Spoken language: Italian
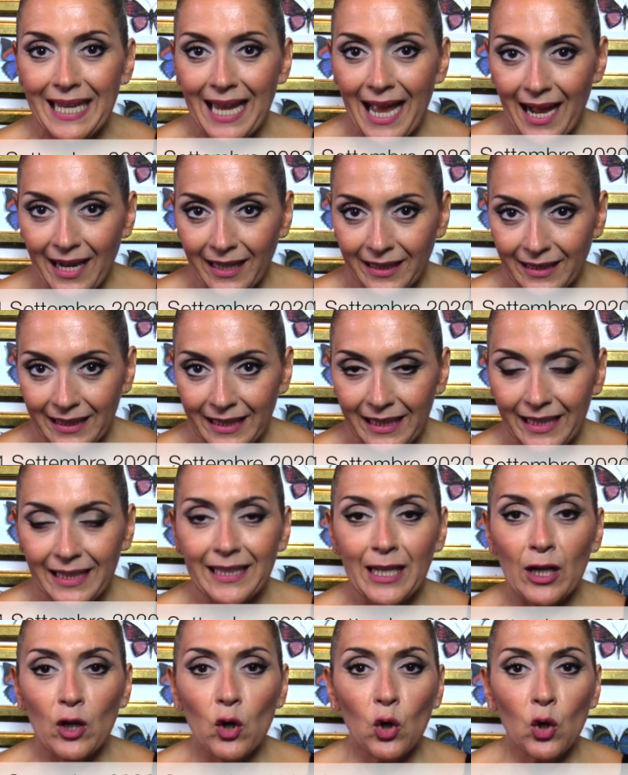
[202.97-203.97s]
gli anni
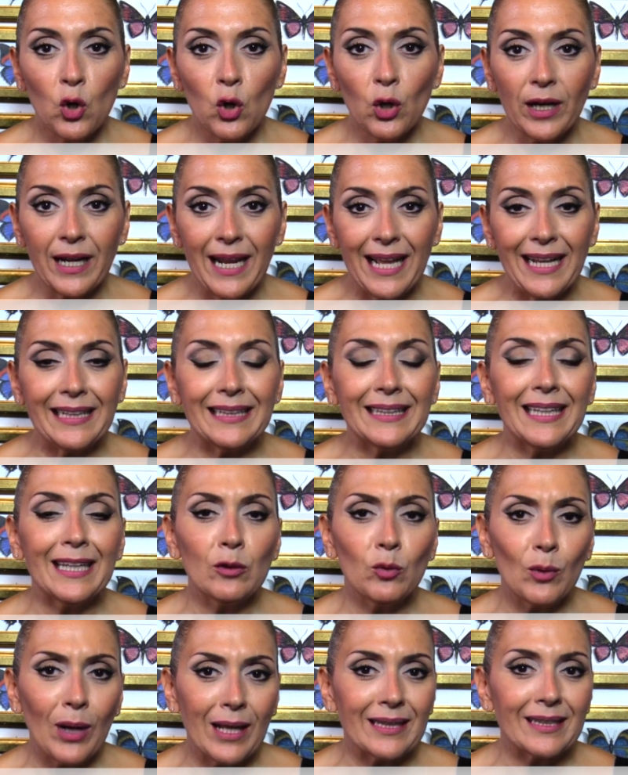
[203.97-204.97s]

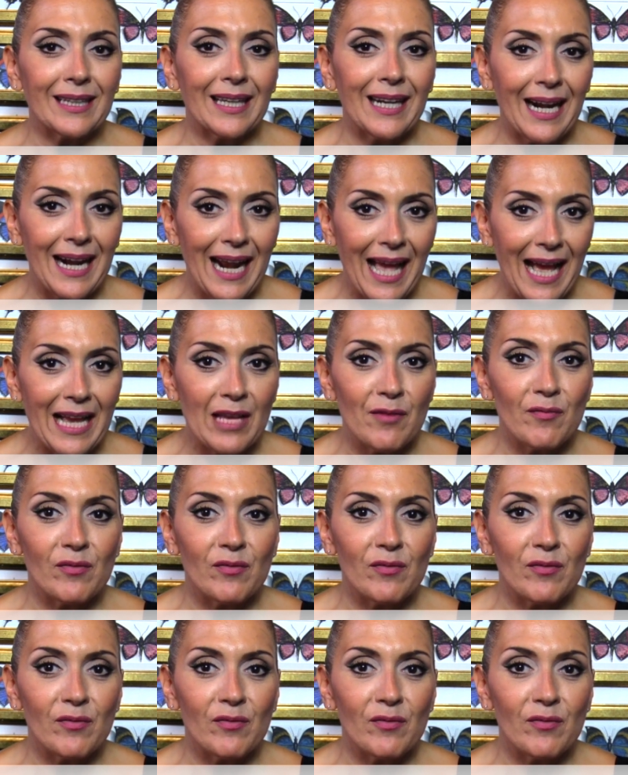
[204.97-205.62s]
dell'occorrente durante la live